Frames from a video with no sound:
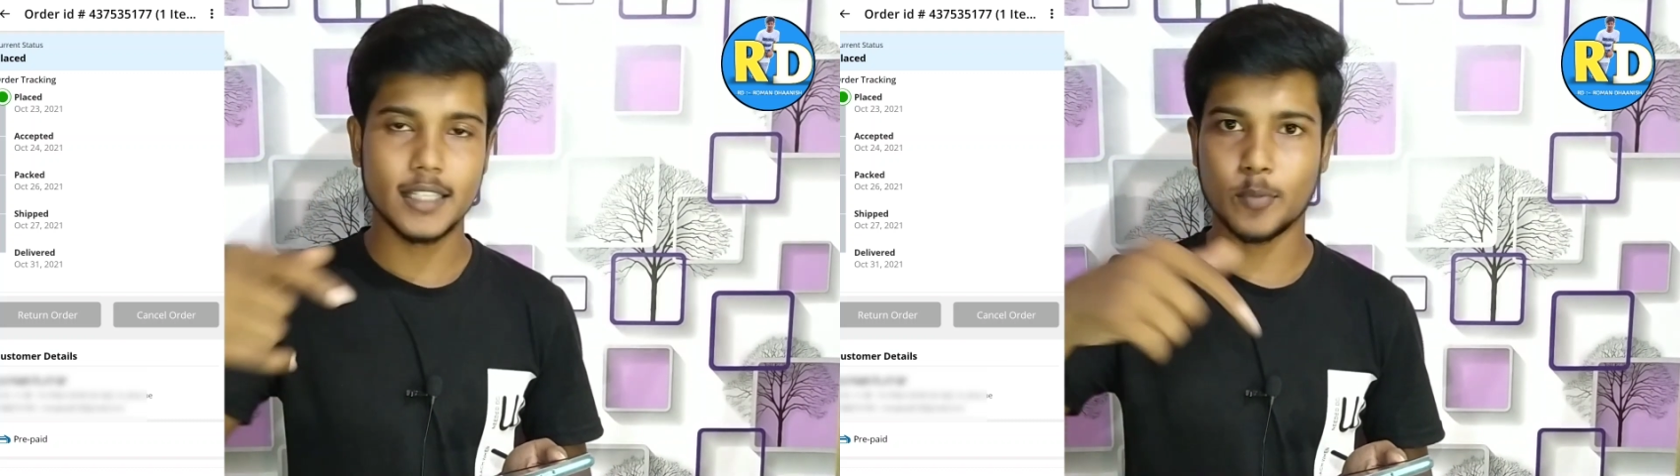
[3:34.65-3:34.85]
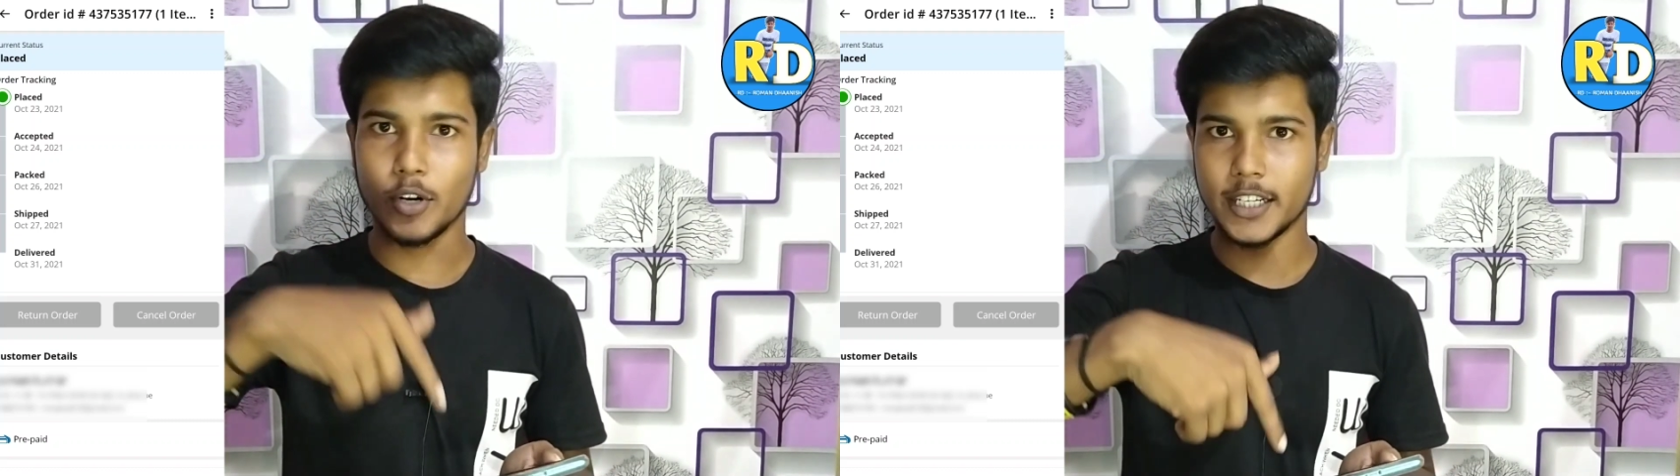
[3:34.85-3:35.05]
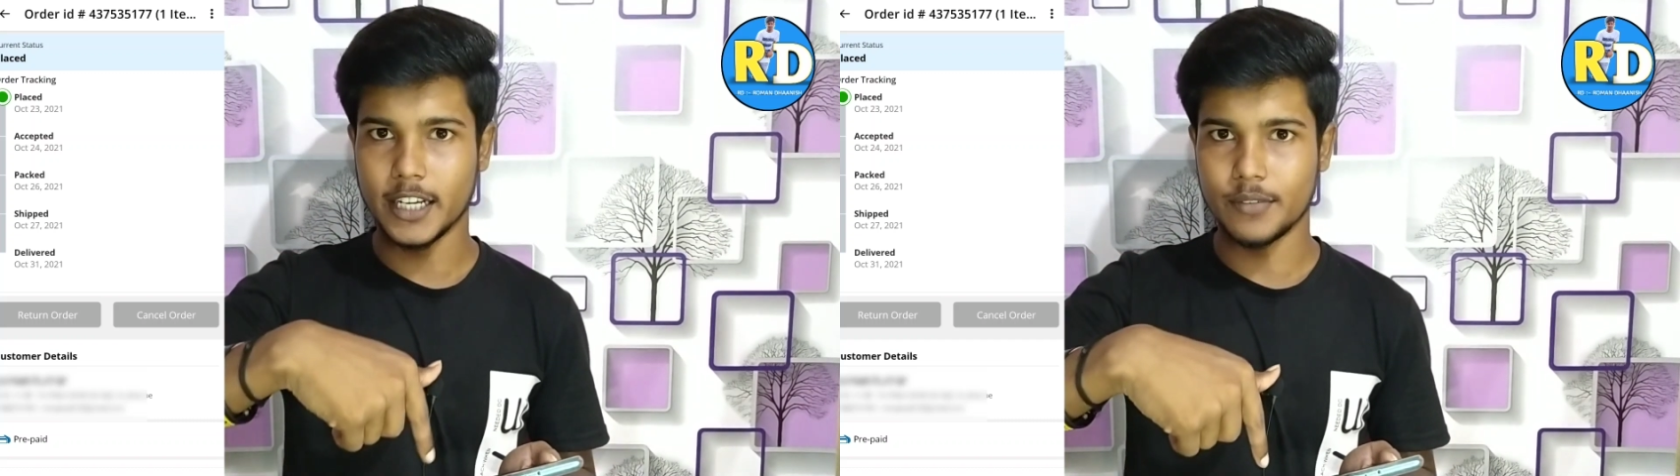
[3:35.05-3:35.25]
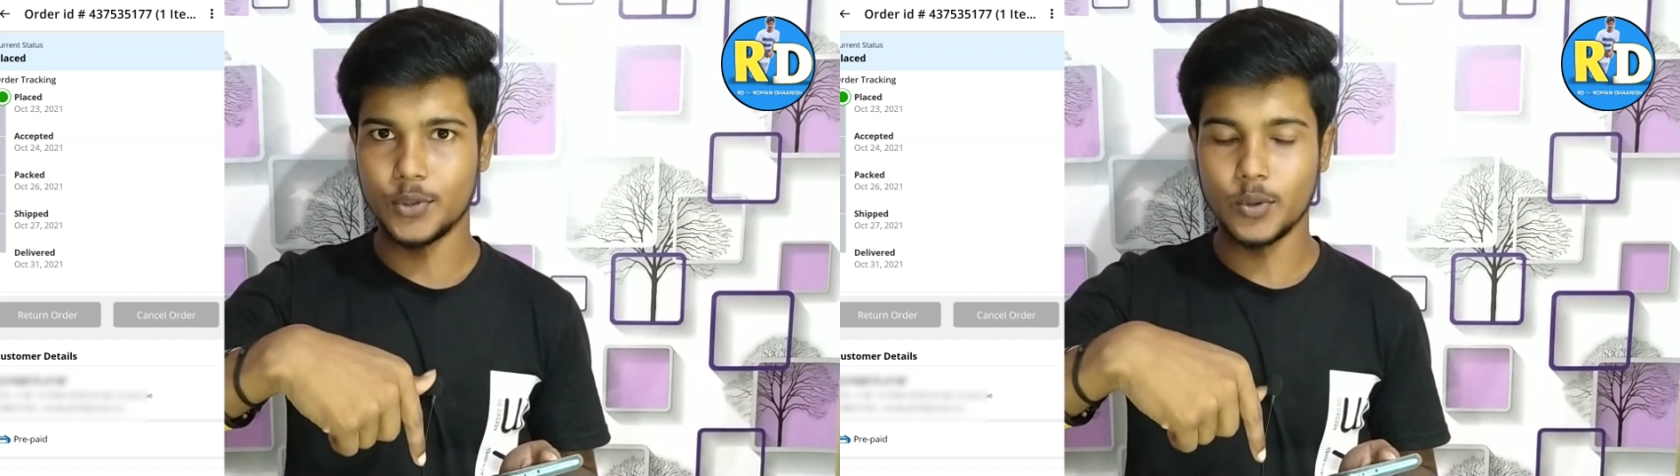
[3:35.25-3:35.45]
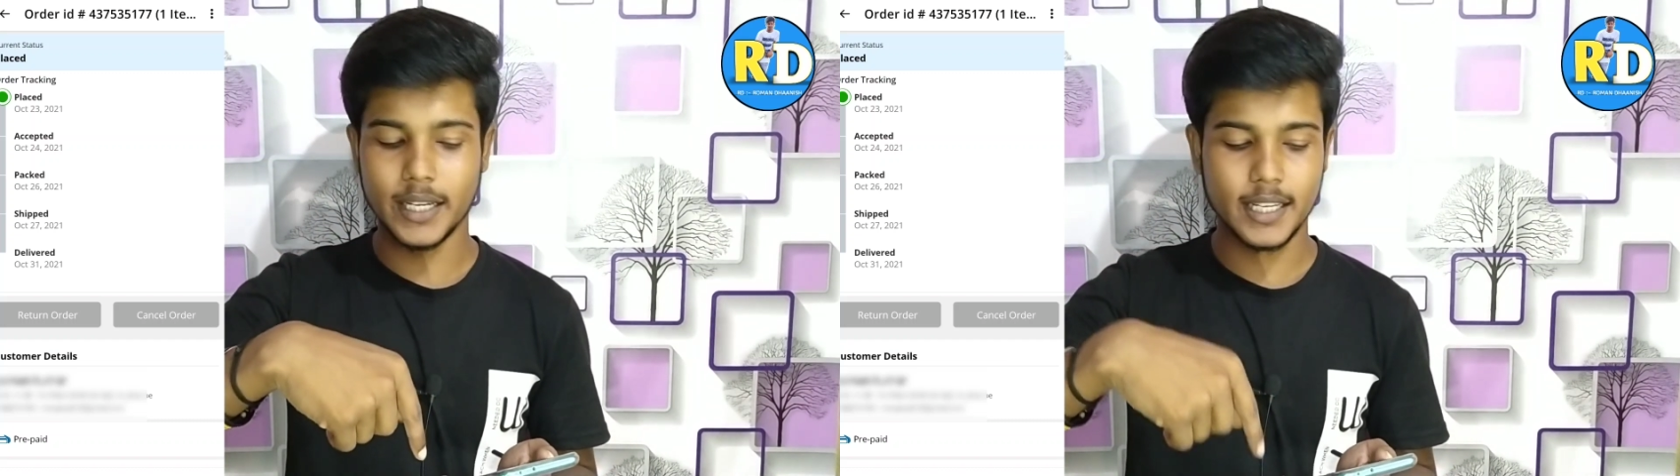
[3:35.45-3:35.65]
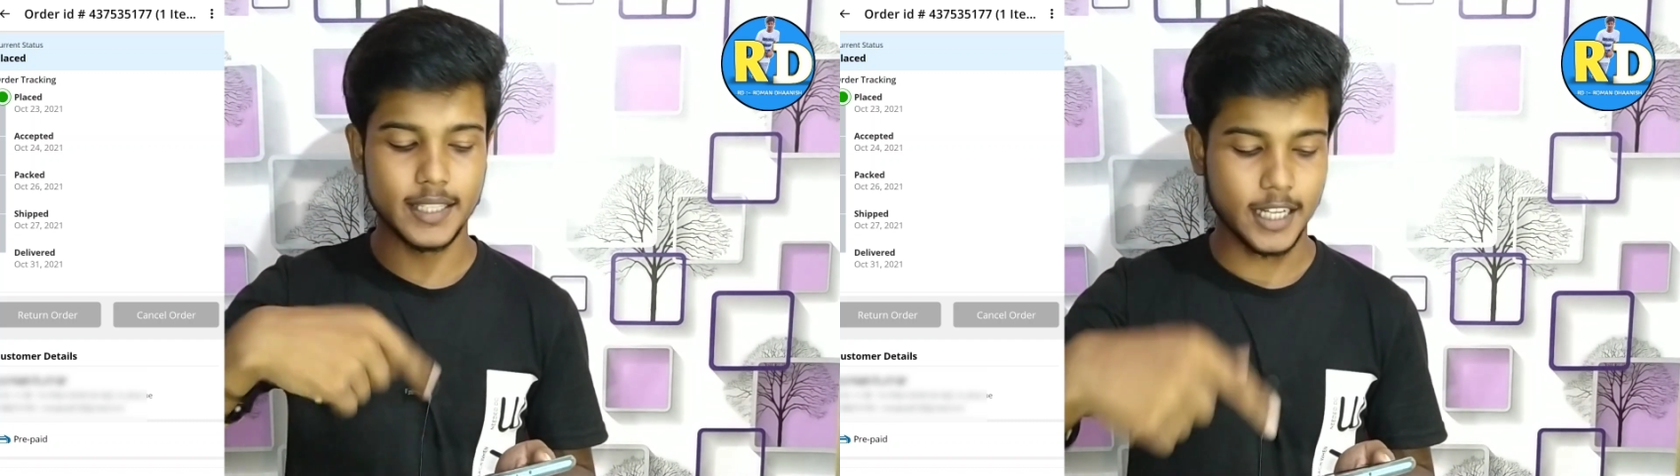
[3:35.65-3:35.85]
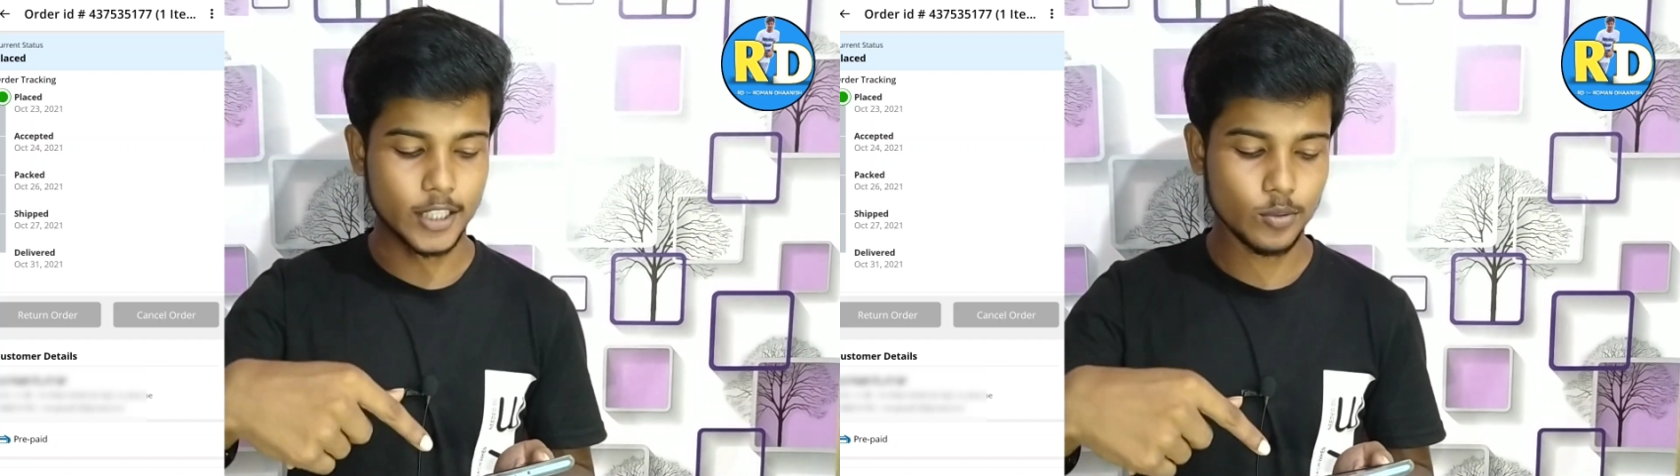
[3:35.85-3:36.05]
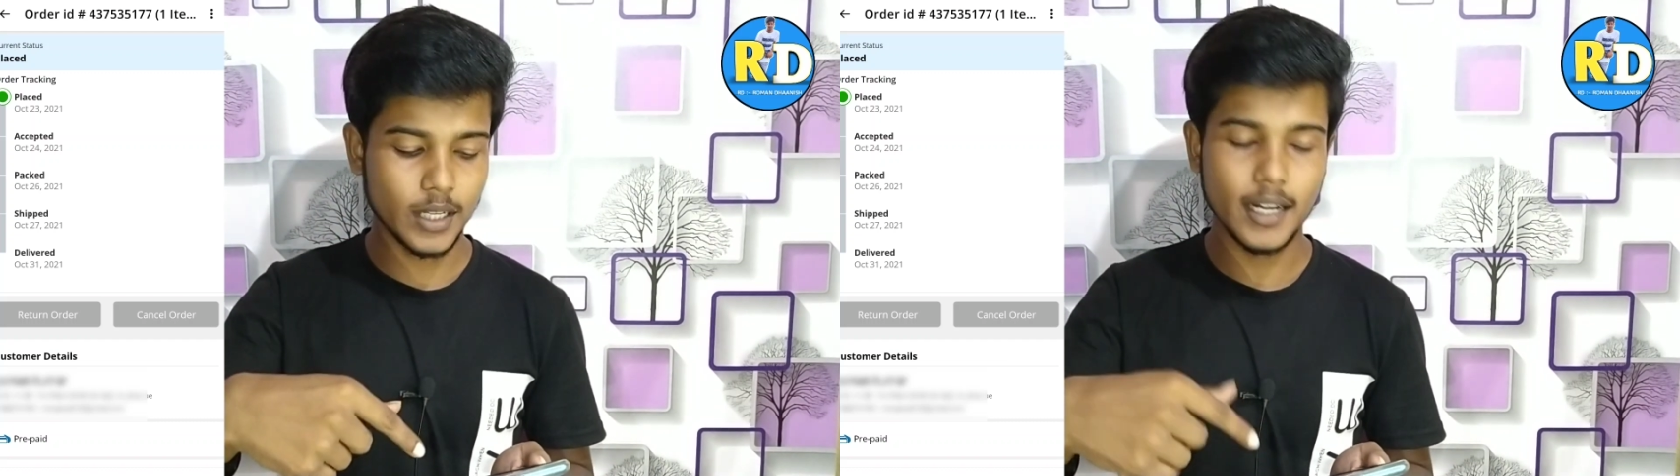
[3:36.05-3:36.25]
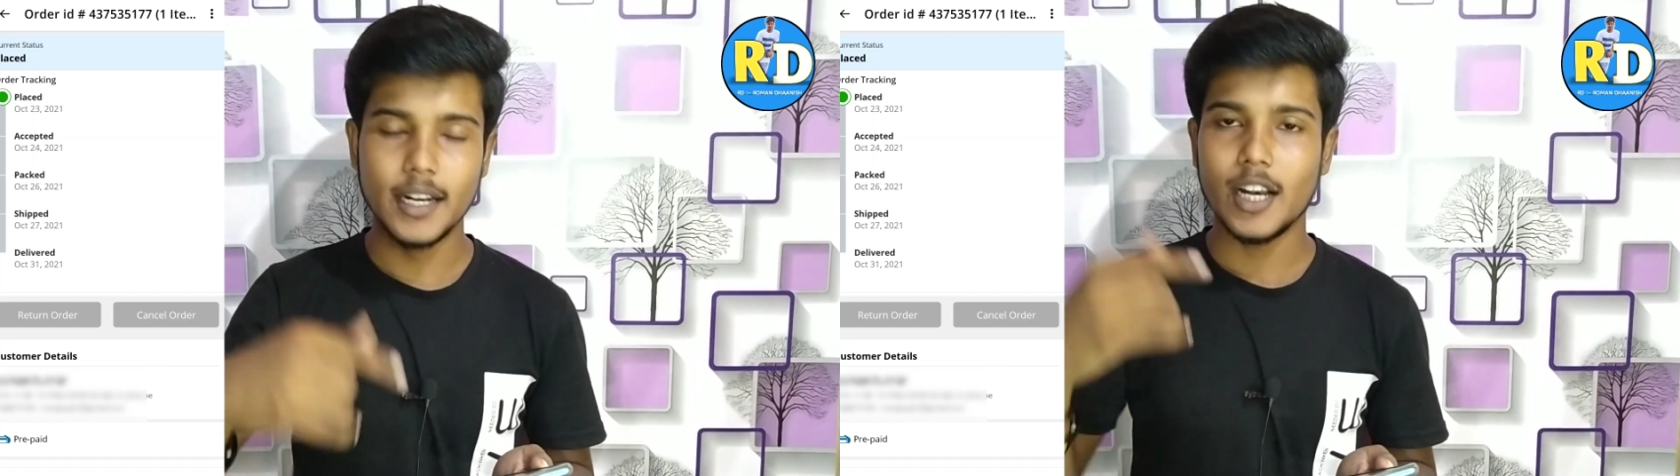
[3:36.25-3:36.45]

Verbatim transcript: इस प्रोडक्ट का रिव्यू करके दिखा दूंगा